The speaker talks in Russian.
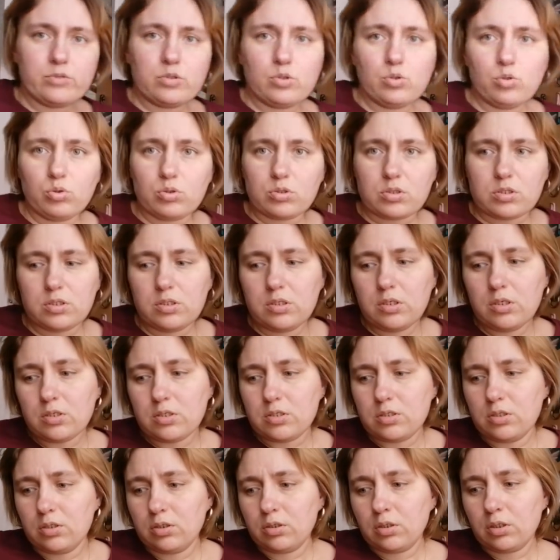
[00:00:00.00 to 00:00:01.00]
Все,
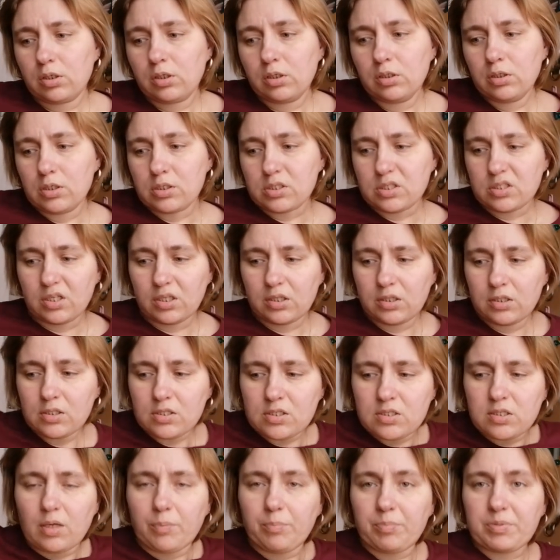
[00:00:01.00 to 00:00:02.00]
съездила, наконец-то
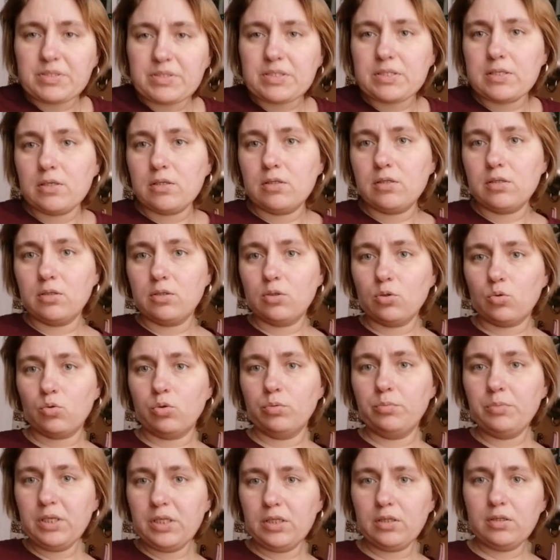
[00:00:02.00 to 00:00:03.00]
отнесла последние
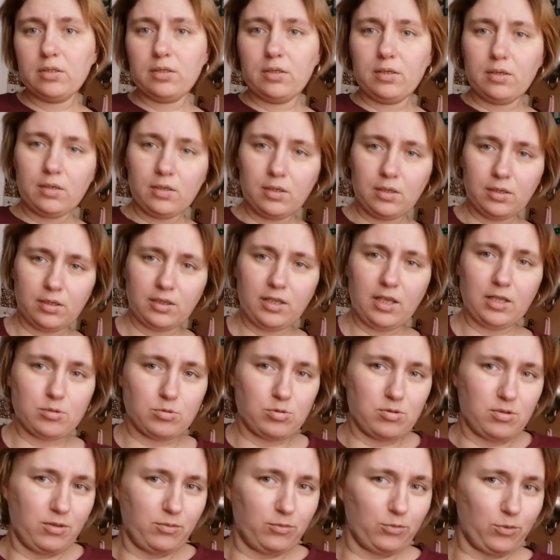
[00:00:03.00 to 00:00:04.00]
документы. Я
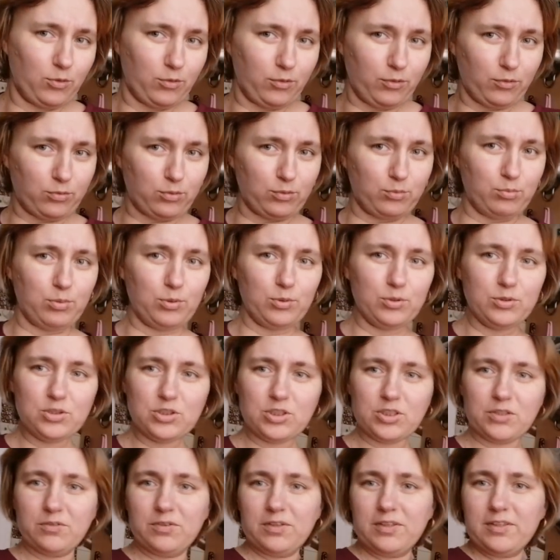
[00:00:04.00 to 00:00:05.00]
сегодня в новой
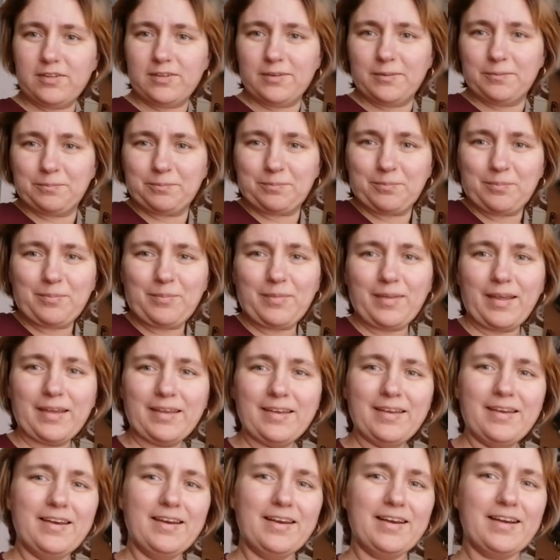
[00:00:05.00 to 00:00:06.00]
футболочке, видите?
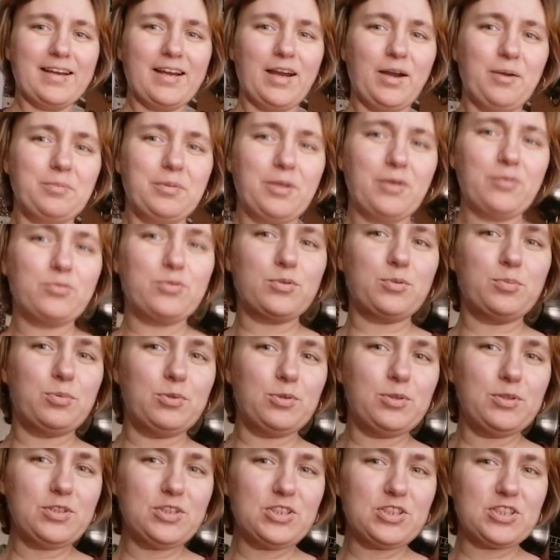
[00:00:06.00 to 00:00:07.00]
Такая у меня
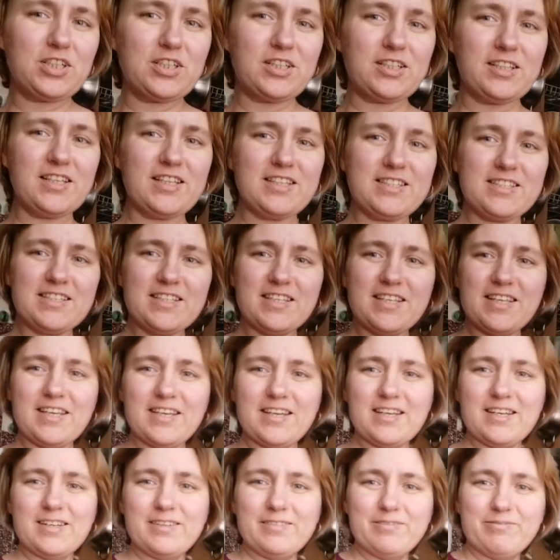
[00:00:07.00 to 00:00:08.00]
футболочка
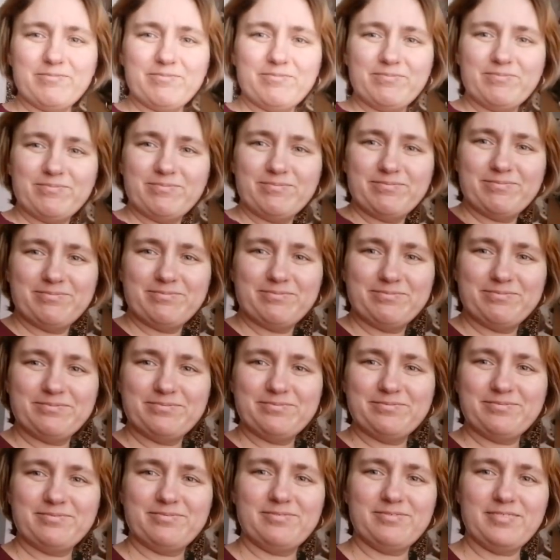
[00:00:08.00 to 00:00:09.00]
классная.
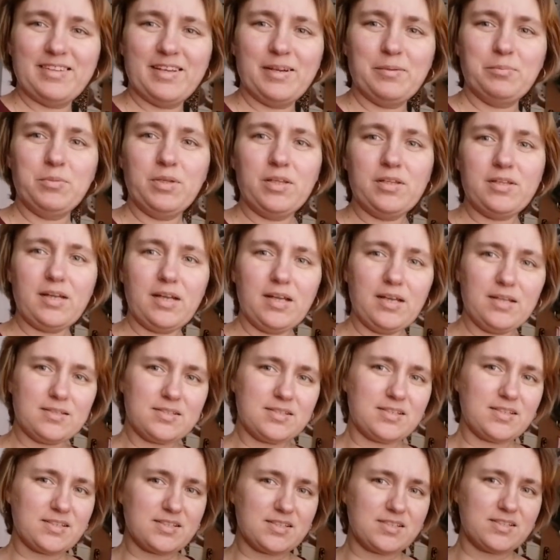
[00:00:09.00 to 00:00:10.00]
Мне
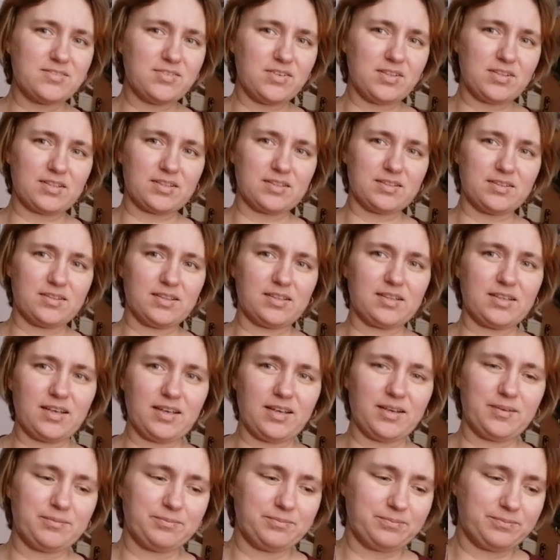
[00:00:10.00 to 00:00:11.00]
нравится расцветка
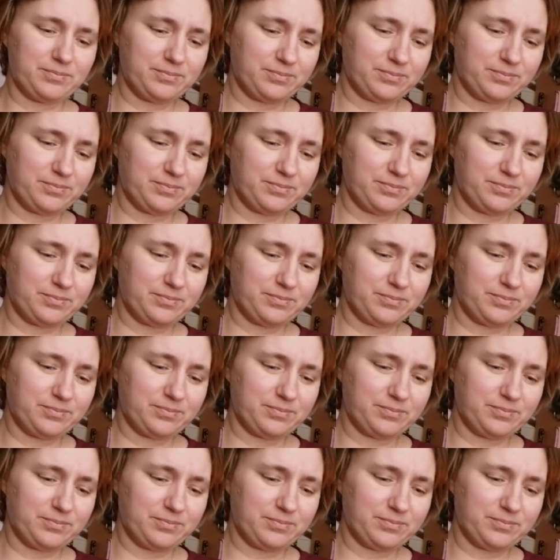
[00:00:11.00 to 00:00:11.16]
такая.